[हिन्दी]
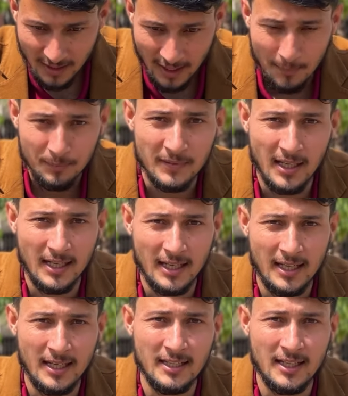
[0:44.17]
आप ना
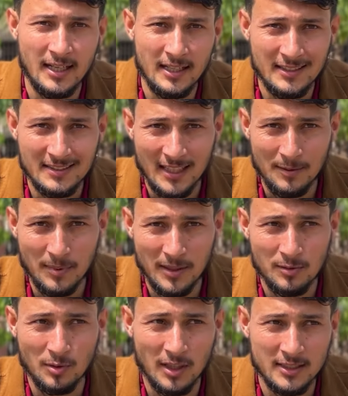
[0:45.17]
लाए या इस साइड पर
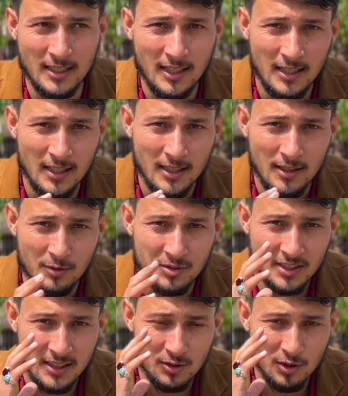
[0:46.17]
थोड़ा सा
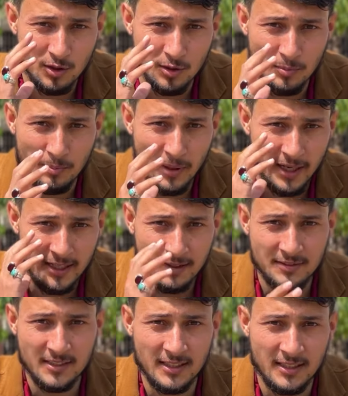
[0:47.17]
उसकी जो माइंड
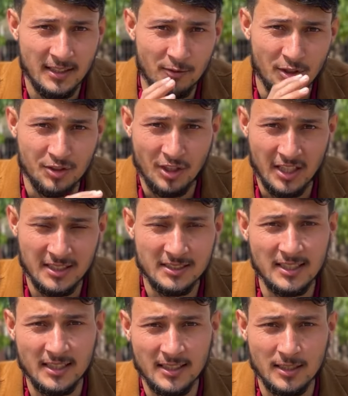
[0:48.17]
ऑफ सेट है वो एजुकेशन
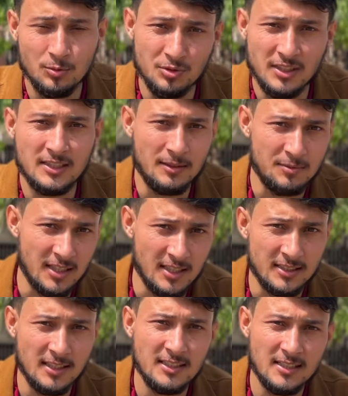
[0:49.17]
से हटकर दूसरी तरफ चला
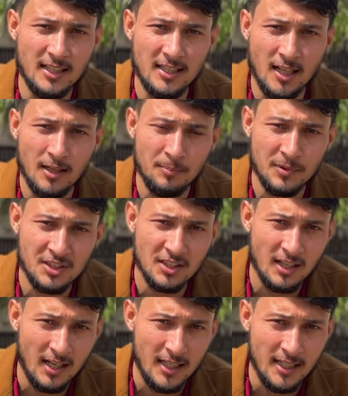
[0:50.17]
जाता है इसी तरह मिशी
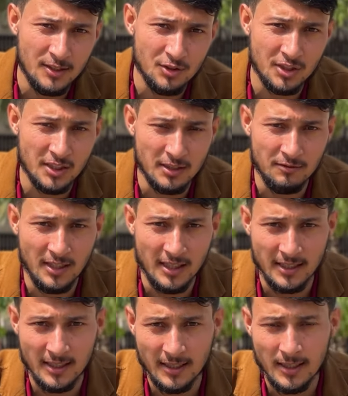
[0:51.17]
खान है जो कि वी
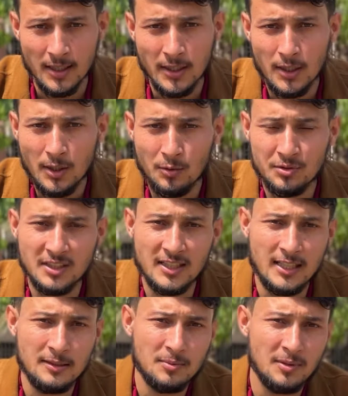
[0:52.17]
एंकर उनकी
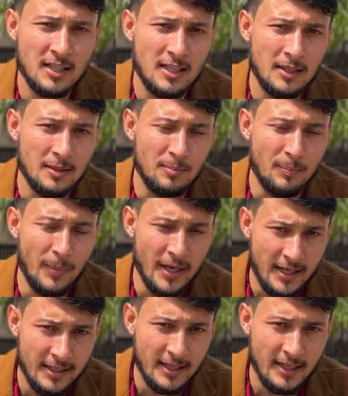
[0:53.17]
जानब से भी कल एक
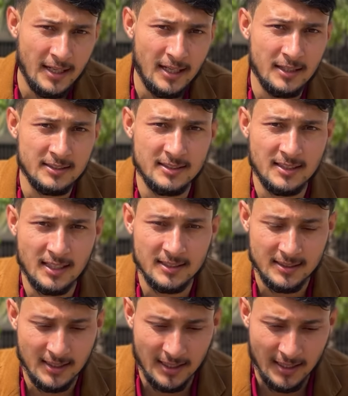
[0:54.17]
बयान आया इसी तरह
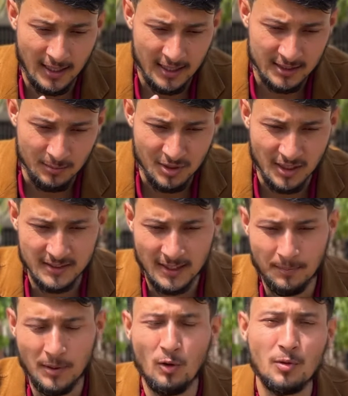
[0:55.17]
से आसिफ जट
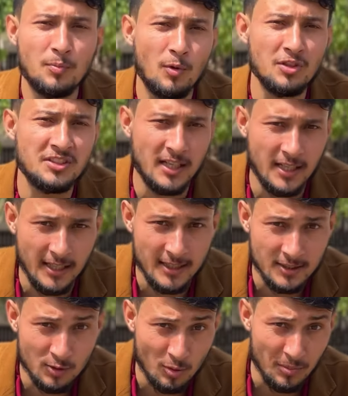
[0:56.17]
साहब है और बहुत सारे हैं
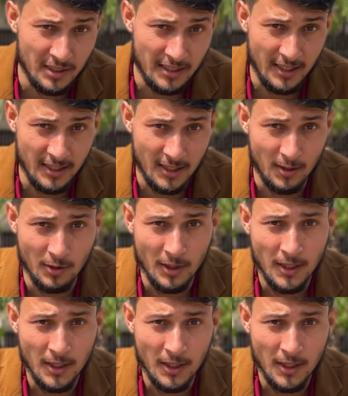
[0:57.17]
जिनको मैं देख रहा हूँ